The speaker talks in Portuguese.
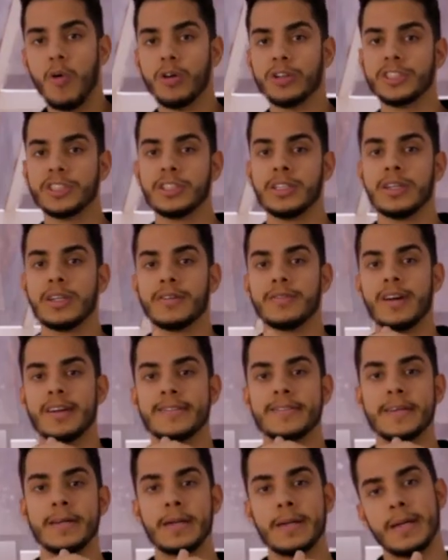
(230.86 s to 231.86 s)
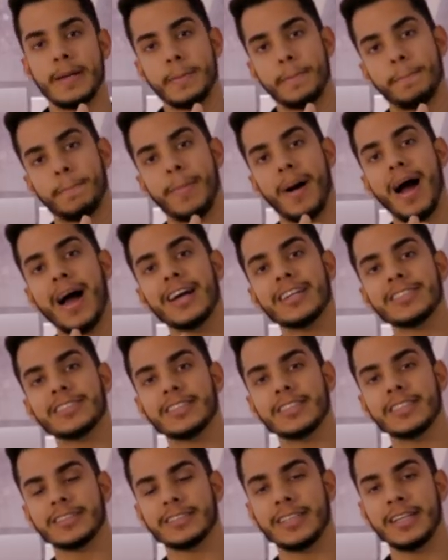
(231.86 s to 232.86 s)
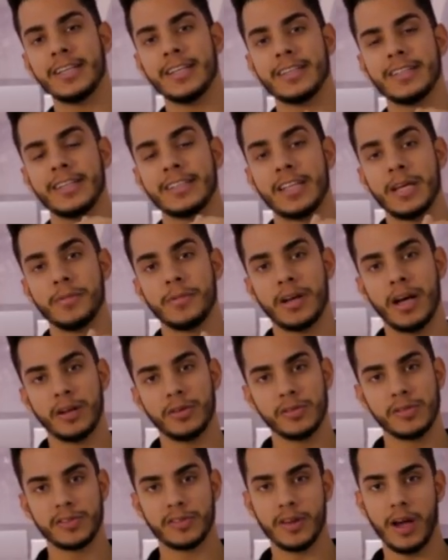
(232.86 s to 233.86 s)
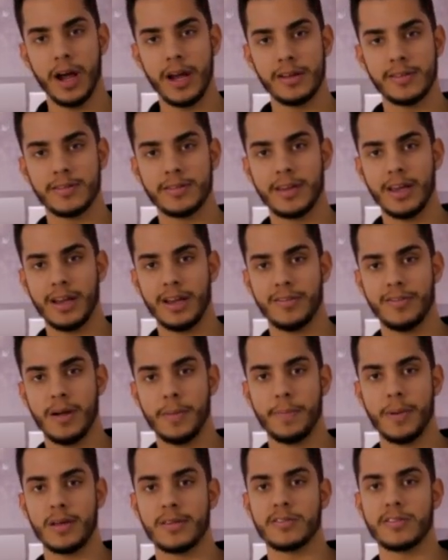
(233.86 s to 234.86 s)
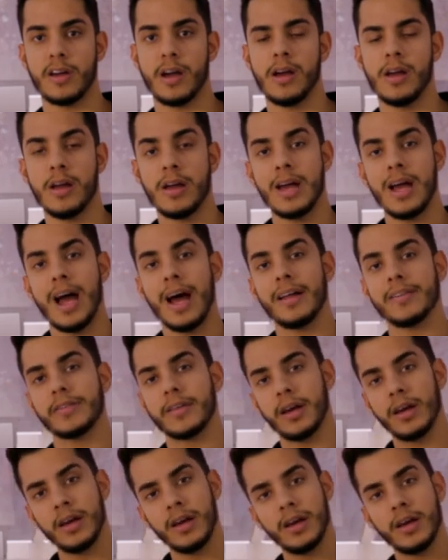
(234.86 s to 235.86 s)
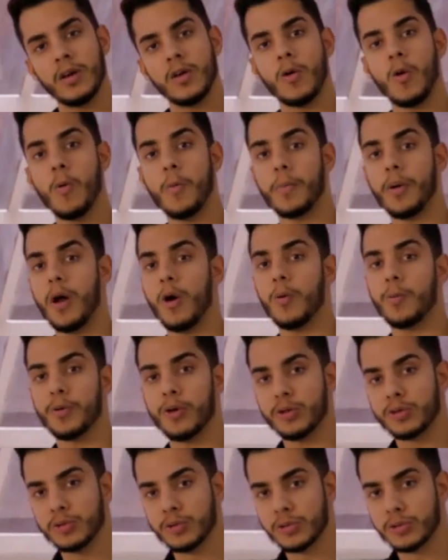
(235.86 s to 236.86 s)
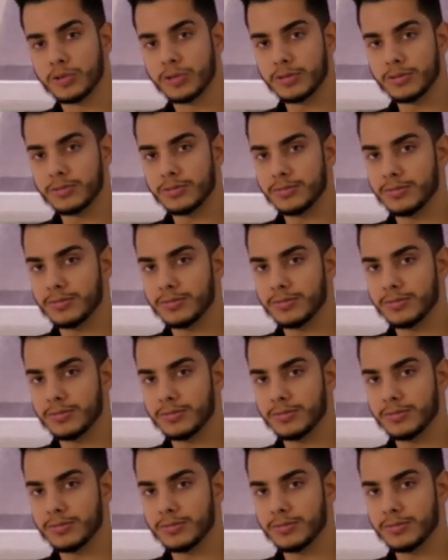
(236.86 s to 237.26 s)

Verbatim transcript: onde vai ser páginas, né, determinados sites que ela vai passar até comprar o produto.